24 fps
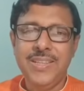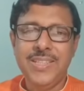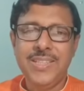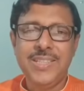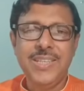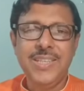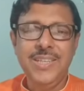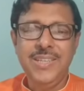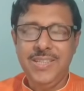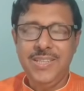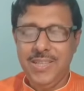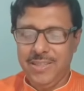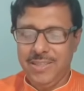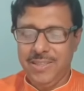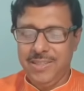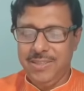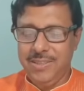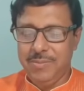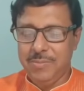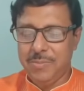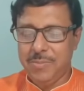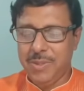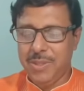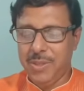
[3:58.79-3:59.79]
সেইটা
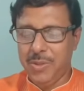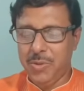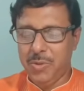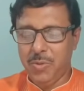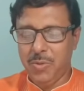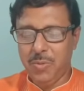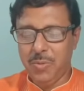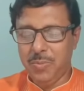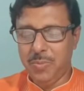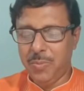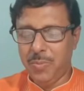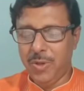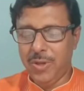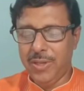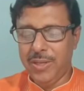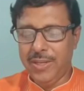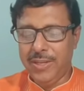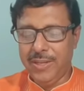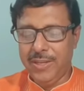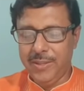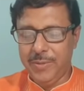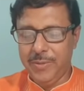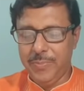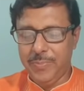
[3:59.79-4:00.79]
কেউ
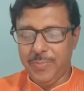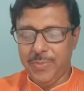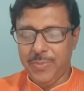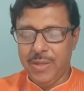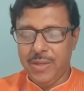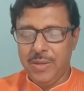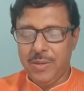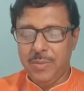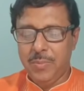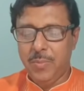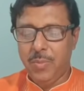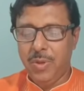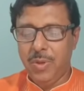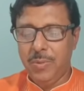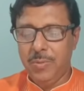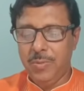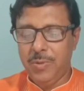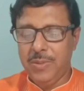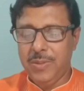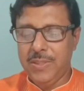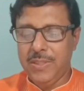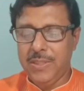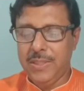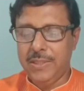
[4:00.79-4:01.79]
বলে না বলে
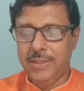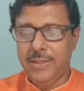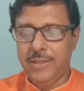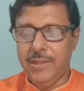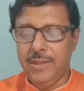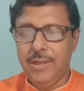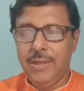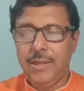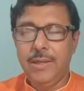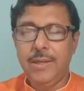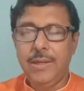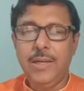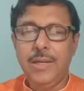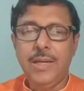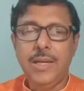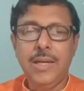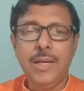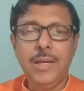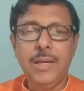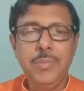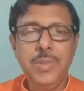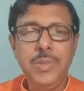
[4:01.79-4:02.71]
বলছেন আমি